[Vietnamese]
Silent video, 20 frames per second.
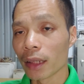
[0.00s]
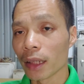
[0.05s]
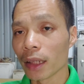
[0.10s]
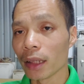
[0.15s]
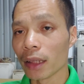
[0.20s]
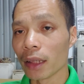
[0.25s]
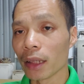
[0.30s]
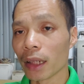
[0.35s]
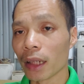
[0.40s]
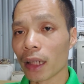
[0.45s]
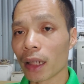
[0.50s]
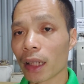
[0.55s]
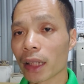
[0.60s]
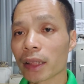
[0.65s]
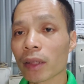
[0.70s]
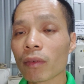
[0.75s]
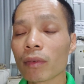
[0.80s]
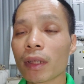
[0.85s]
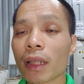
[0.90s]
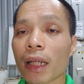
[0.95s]
thì à,
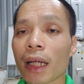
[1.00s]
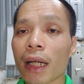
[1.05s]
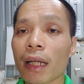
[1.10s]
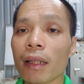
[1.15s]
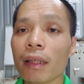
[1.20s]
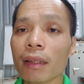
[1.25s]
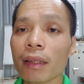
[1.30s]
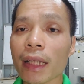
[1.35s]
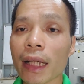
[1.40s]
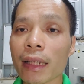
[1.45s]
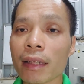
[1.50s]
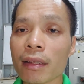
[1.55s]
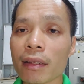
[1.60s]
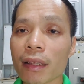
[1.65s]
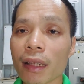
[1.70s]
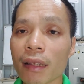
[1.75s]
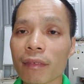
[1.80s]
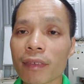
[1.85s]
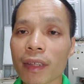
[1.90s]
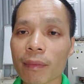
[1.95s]
cái trọng lượng khá lớn ảnh
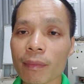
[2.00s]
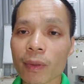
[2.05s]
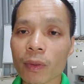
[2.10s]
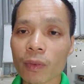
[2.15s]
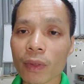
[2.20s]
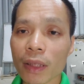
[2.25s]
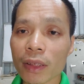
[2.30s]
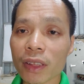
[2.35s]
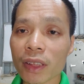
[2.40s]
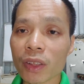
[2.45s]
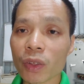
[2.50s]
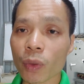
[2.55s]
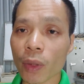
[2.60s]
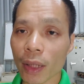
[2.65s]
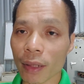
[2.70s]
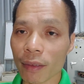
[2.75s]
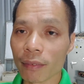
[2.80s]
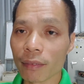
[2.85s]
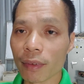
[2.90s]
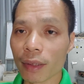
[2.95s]
hưởng đến cái việc mà chúng ta di
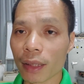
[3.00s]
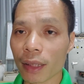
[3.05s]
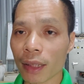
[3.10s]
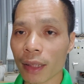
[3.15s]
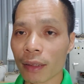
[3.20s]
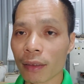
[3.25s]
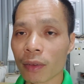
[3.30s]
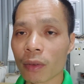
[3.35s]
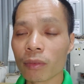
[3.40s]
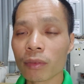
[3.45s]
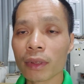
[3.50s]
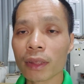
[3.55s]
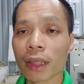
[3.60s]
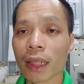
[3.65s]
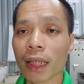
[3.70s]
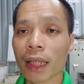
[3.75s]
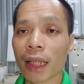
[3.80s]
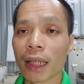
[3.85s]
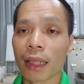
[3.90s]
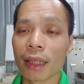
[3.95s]
chuyển à, cũng như
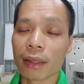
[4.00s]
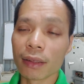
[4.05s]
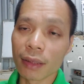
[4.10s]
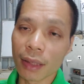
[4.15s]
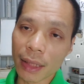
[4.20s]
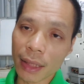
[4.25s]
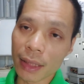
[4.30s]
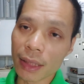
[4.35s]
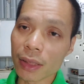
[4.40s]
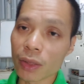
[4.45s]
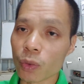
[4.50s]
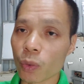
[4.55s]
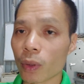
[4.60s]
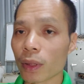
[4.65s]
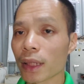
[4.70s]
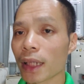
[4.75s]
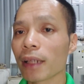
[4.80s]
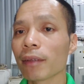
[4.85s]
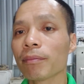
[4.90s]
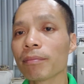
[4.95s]
là đưa lên đi
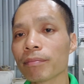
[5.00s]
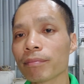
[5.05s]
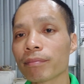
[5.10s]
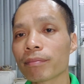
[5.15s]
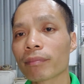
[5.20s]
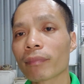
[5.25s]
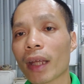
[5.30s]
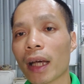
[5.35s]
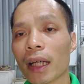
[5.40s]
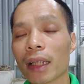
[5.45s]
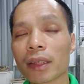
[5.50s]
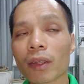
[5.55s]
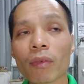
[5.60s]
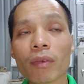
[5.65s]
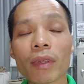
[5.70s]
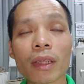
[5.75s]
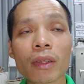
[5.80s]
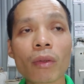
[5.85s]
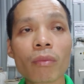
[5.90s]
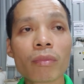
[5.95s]
xuống nhá đấy
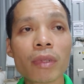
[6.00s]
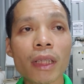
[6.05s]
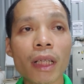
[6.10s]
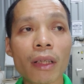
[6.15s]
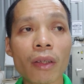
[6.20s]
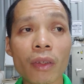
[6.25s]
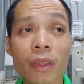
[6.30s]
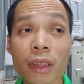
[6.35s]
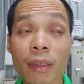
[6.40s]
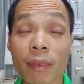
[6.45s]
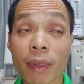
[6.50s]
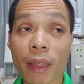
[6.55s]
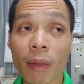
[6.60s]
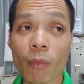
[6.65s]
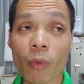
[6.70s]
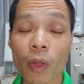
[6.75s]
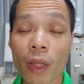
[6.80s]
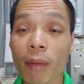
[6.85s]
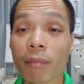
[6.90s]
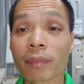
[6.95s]
trọng lượng thông thường nó rơi vào
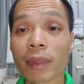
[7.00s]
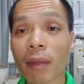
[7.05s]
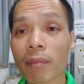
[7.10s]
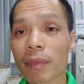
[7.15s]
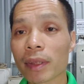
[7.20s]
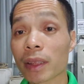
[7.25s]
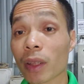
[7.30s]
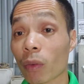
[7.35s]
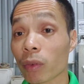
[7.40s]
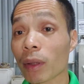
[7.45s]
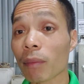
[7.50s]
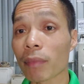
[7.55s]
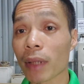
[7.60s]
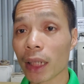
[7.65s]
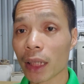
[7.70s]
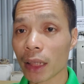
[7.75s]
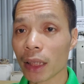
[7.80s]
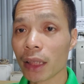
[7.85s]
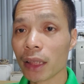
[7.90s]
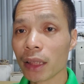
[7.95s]
tầm khoảng 500 đến 600
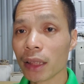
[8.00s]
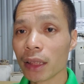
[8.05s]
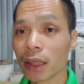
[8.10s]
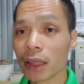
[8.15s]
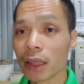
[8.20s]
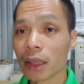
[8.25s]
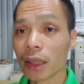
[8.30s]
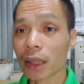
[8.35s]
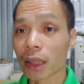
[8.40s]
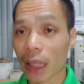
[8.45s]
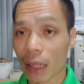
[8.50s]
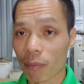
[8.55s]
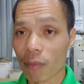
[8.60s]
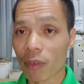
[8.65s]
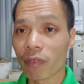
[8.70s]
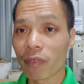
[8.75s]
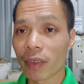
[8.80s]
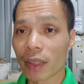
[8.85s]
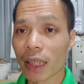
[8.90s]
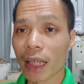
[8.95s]
cân cả
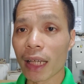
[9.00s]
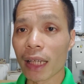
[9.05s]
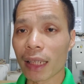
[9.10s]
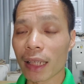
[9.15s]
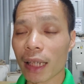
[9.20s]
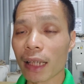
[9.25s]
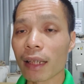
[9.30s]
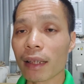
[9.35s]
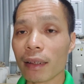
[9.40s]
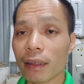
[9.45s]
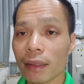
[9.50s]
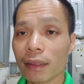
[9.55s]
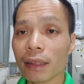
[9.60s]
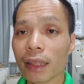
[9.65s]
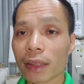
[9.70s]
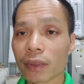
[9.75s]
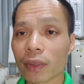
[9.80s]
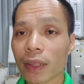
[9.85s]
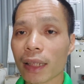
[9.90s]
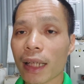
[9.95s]
một vấn đề khá là lớn
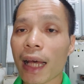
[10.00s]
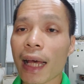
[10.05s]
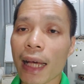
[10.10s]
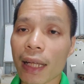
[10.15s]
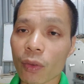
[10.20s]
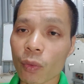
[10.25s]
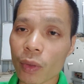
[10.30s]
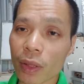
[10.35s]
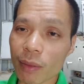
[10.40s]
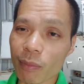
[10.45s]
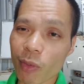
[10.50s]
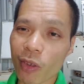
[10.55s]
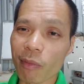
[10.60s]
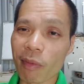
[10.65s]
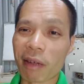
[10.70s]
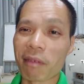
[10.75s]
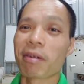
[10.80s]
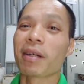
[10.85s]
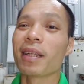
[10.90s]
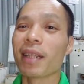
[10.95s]
để chúng ta hạ thủy một
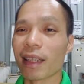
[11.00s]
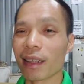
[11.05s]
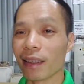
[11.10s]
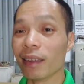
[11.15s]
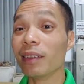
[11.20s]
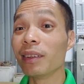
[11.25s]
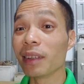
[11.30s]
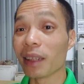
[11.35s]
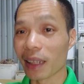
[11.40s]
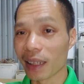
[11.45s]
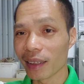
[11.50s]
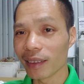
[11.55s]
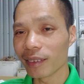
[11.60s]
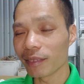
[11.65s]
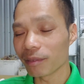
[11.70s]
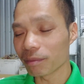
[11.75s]
cái máy phát điện lớn như thế